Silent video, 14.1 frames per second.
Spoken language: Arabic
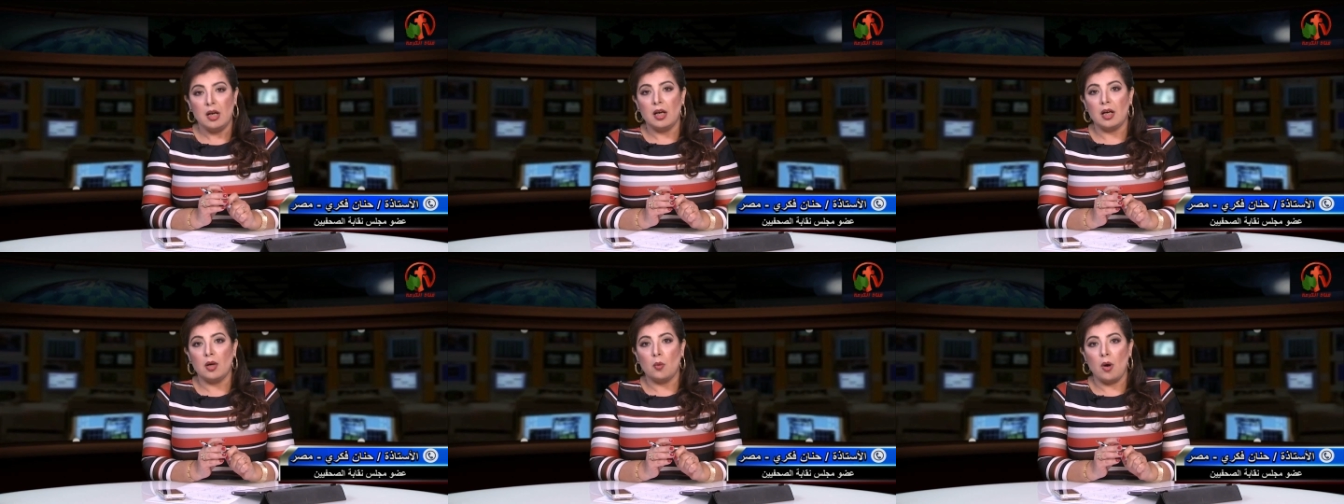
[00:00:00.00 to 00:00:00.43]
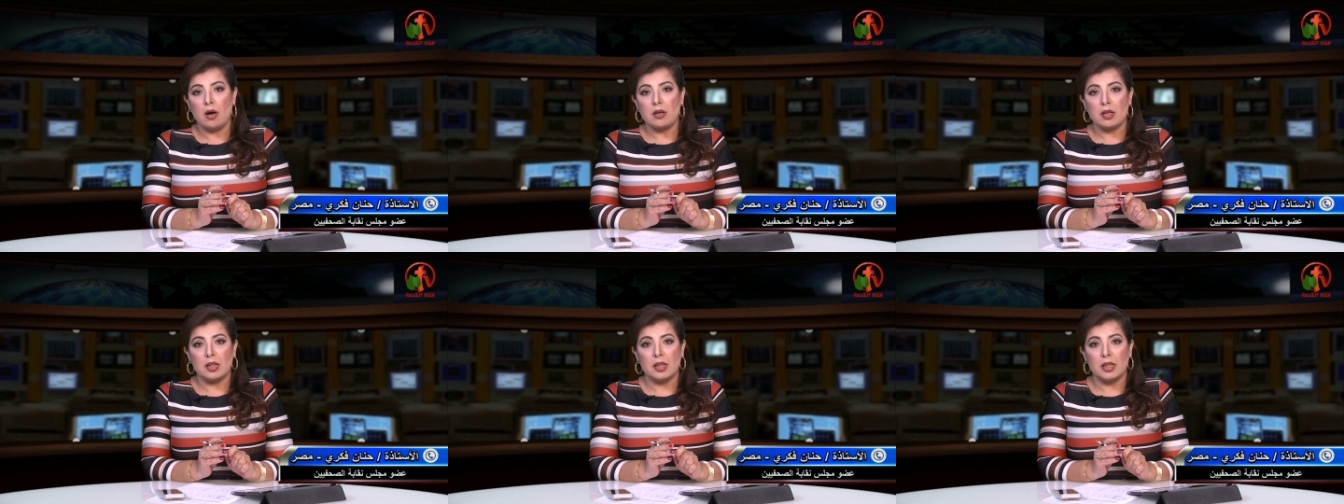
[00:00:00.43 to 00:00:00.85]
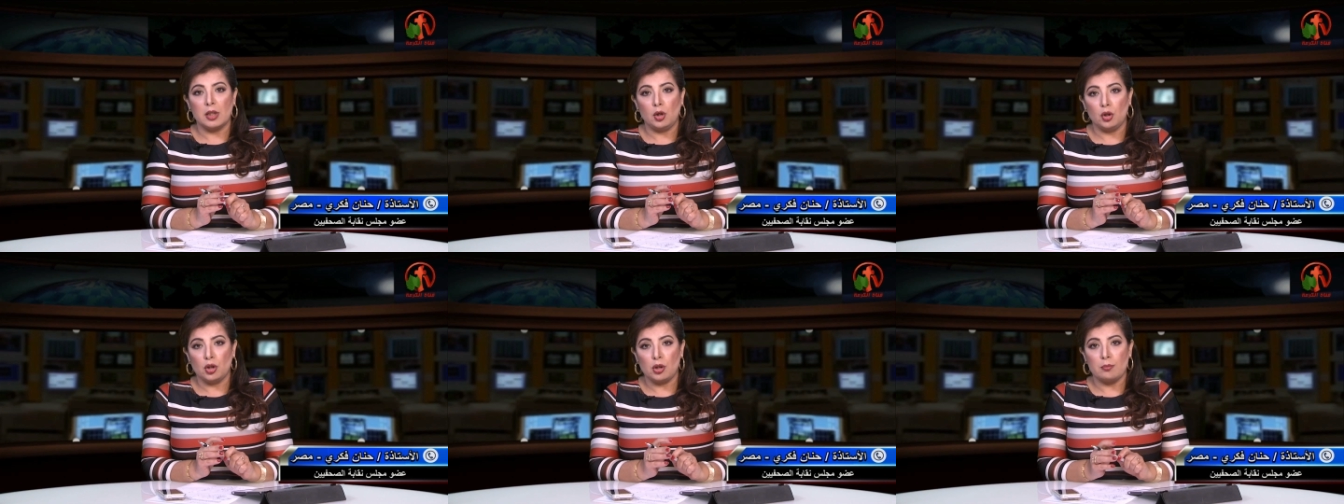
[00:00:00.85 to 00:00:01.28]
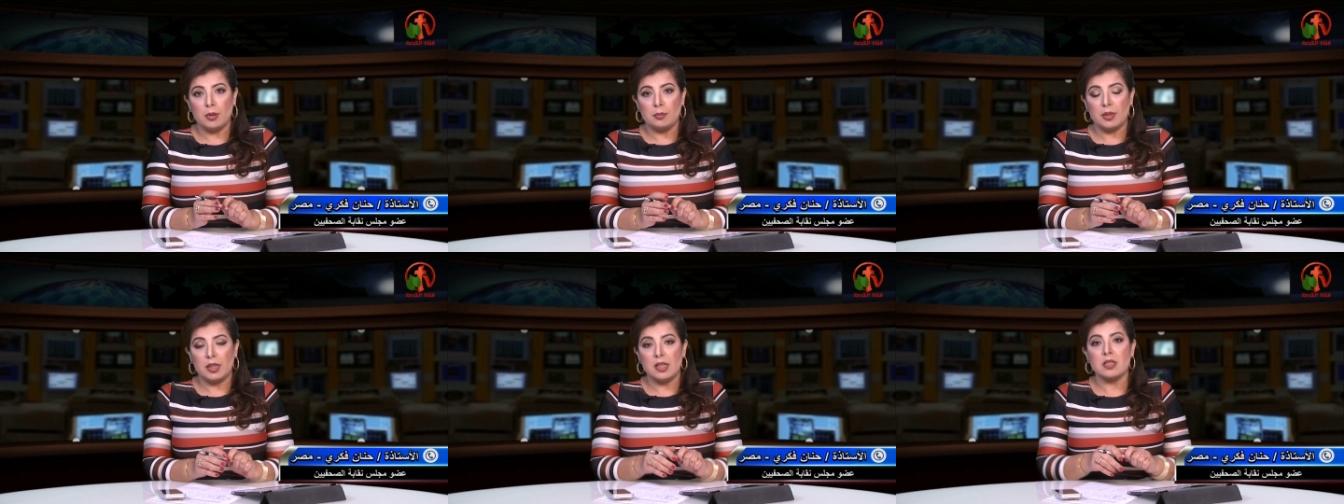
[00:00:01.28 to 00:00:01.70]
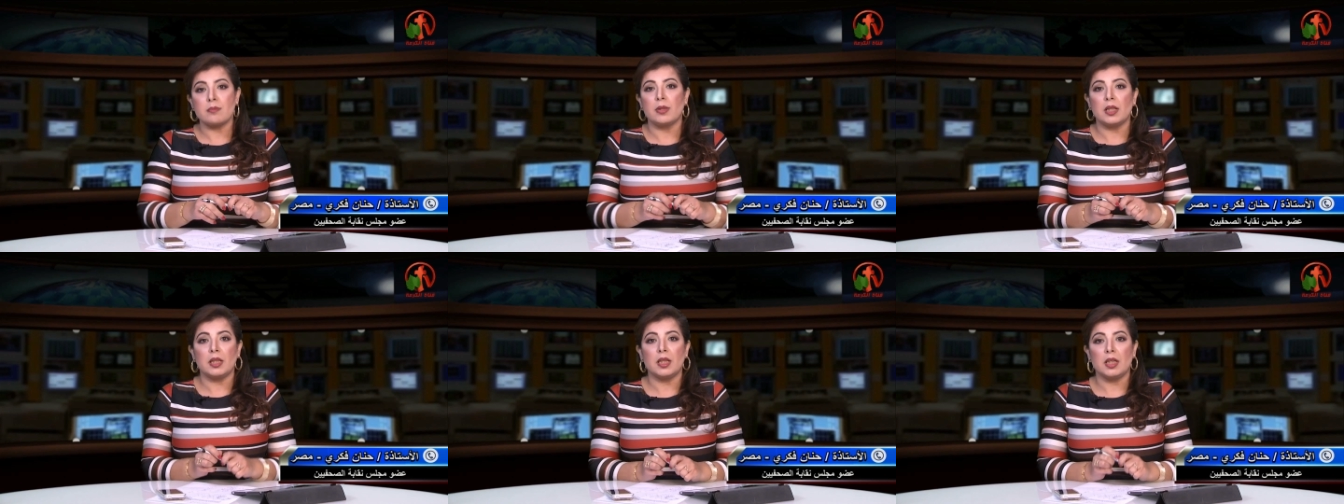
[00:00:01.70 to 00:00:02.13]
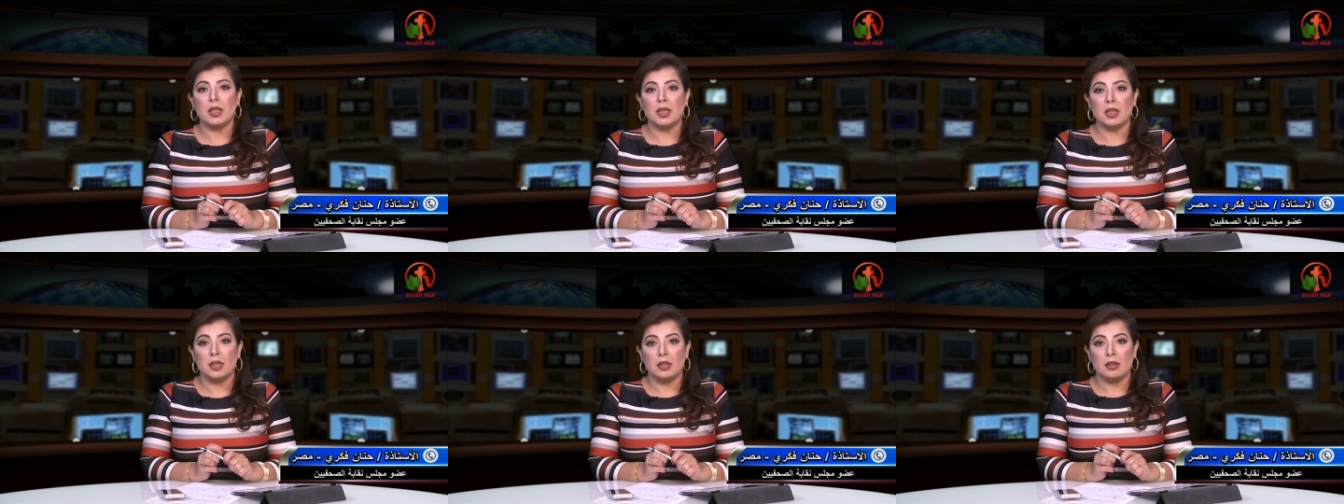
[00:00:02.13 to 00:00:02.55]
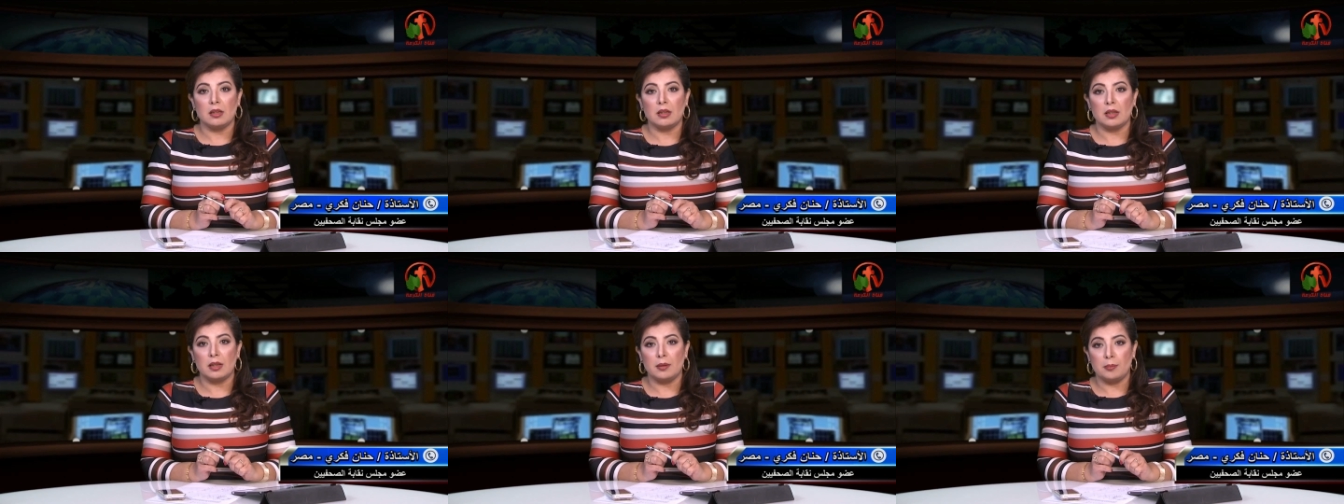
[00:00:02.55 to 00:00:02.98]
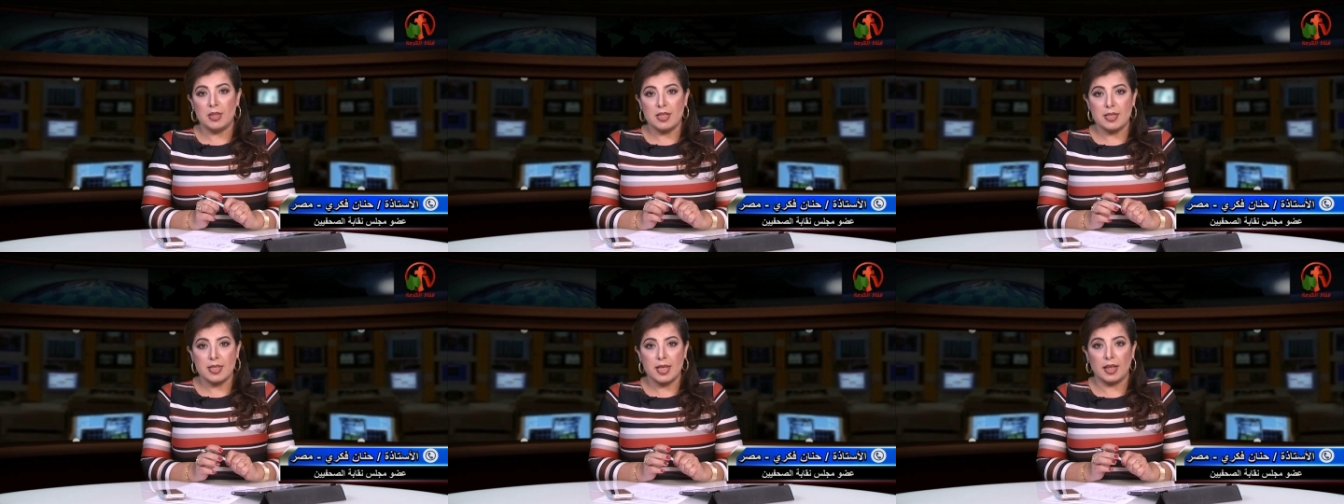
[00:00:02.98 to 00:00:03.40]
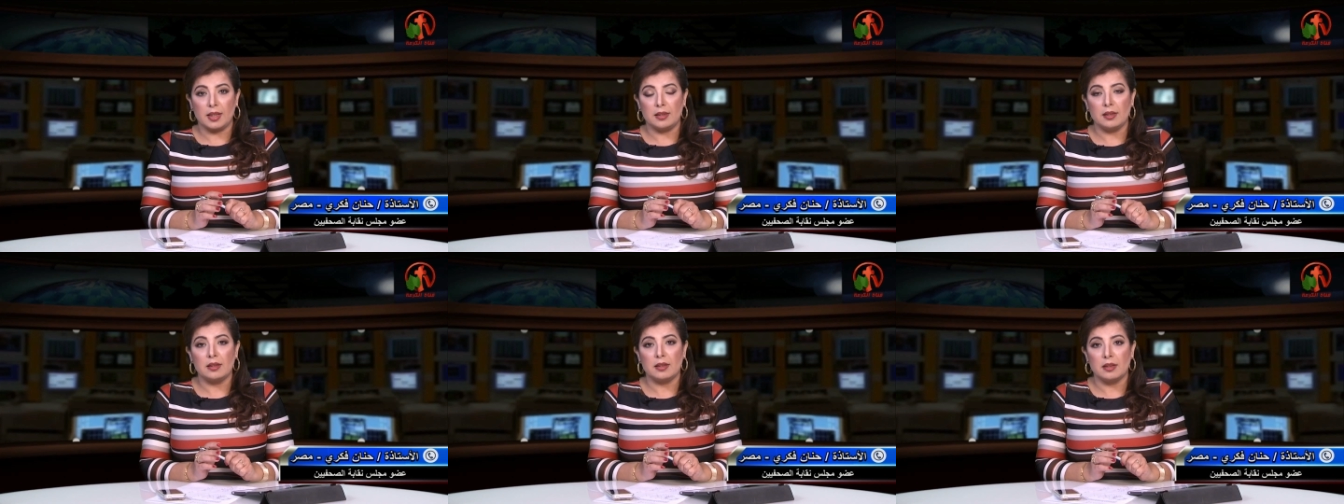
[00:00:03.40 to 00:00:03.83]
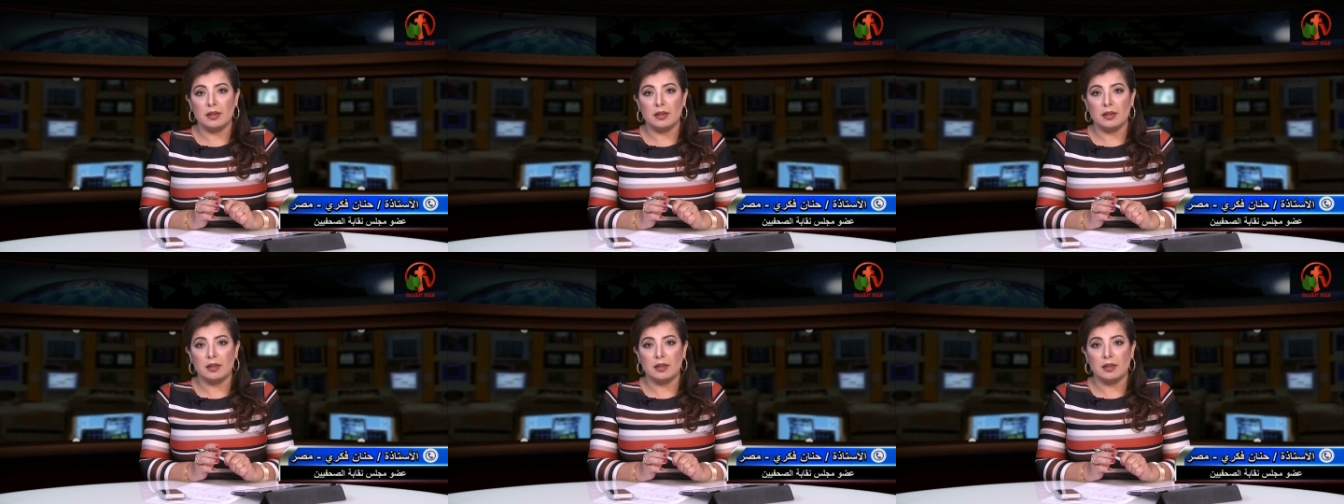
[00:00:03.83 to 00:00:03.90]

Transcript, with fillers: آه، واقع الحكم بالنسبة آه، بالسجن